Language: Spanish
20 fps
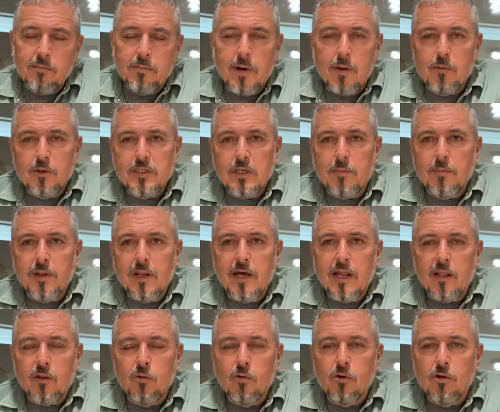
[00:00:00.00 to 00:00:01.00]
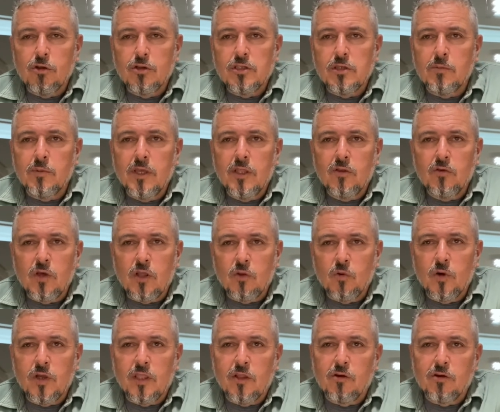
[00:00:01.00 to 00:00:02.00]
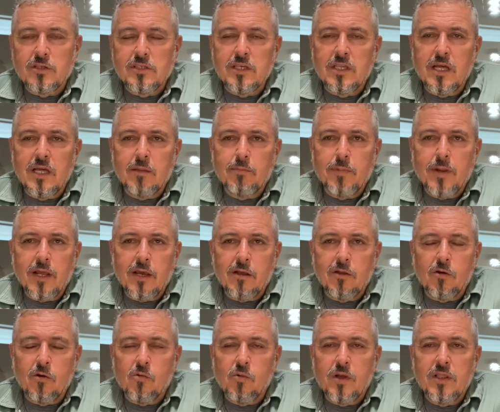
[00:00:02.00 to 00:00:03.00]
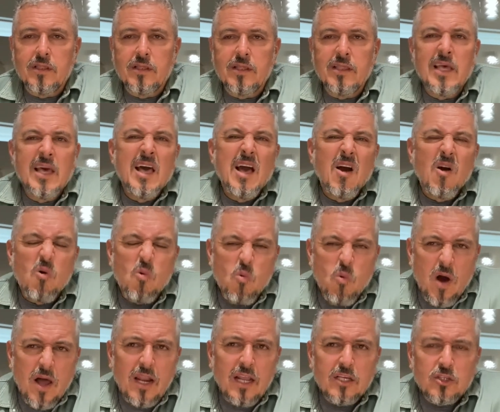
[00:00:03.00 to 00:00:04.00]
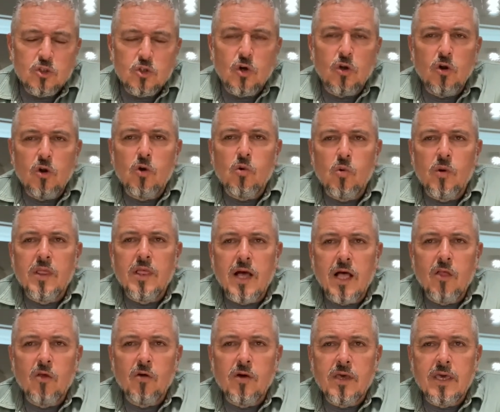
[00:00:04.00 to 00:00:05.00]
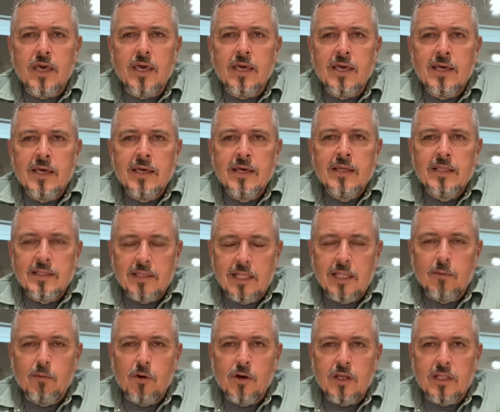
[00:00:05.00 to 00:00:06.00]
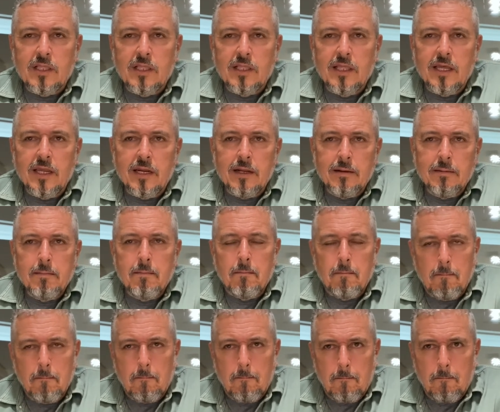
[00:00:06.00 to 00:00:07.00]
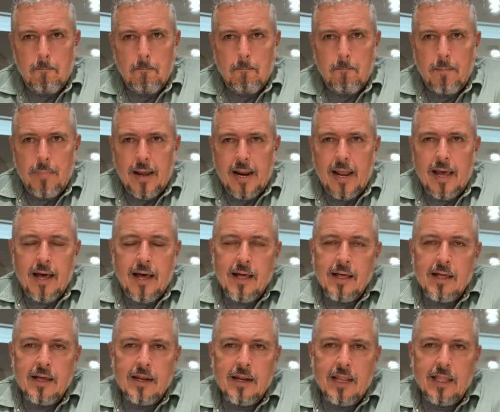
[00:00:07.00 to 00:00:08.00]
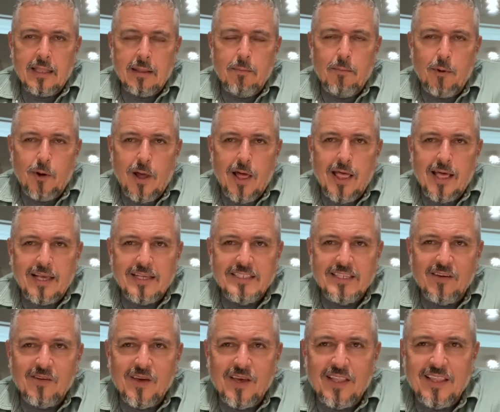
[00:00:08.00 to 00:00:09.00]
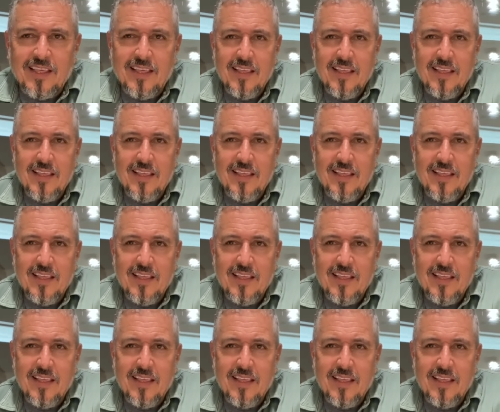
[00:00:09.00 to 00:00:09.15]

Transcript: vamos a apelar a tu conocimiento y a tu generosidad para que nos cuenten cuáles son los cuidados que tenemos que tener para la temporada que se viene.